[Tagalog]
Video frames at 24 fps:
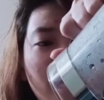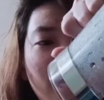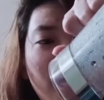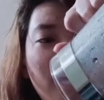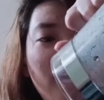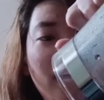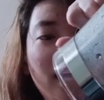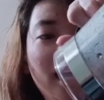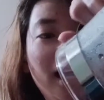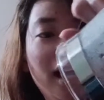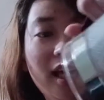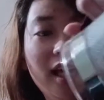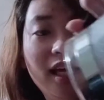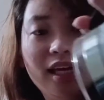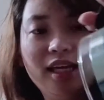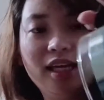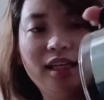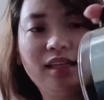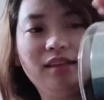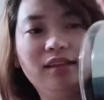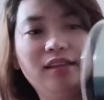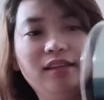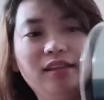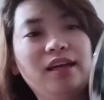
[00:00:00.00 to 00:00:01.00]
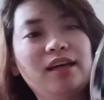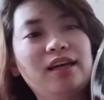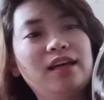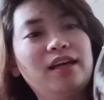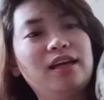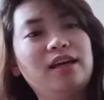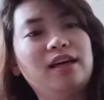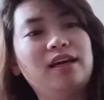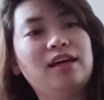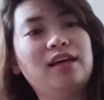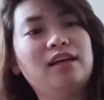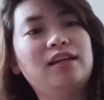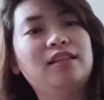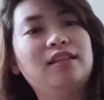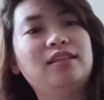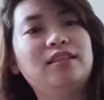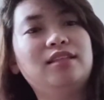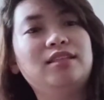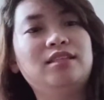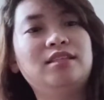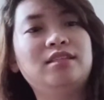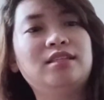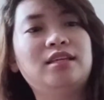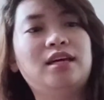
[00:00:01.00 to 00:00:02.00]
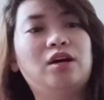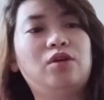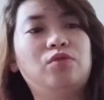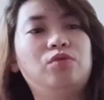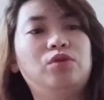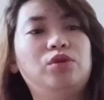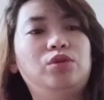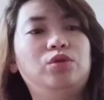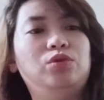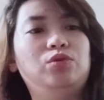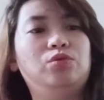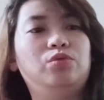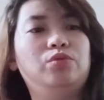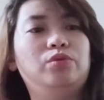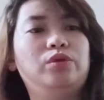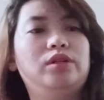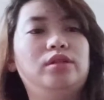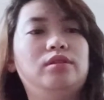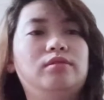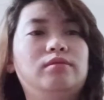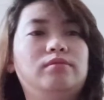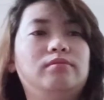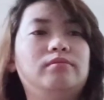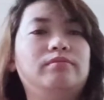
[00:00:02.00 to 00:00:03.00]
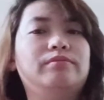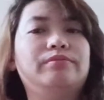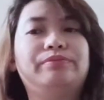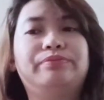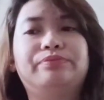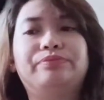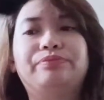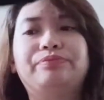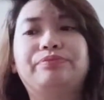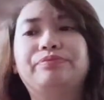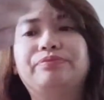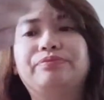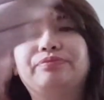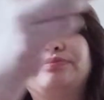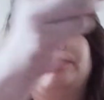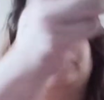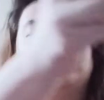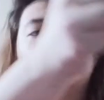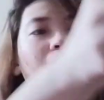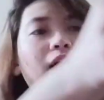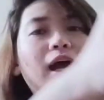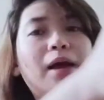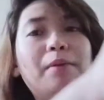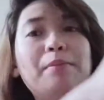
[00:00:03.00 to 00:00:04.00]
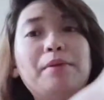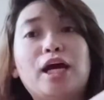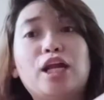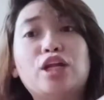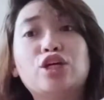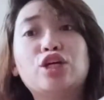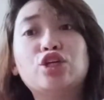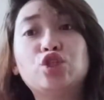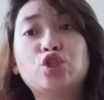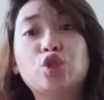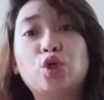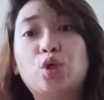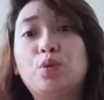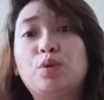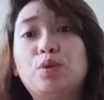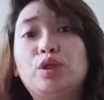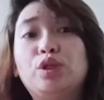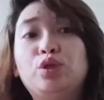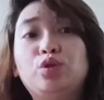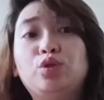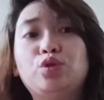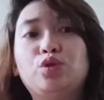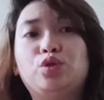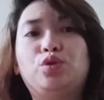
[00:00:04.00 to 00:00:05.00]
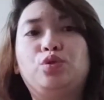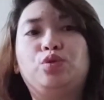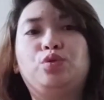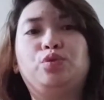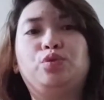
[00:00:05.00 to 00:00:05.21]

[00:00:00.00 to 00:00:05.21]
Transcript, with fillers: And this is how we do it. I'm gonna show it to you.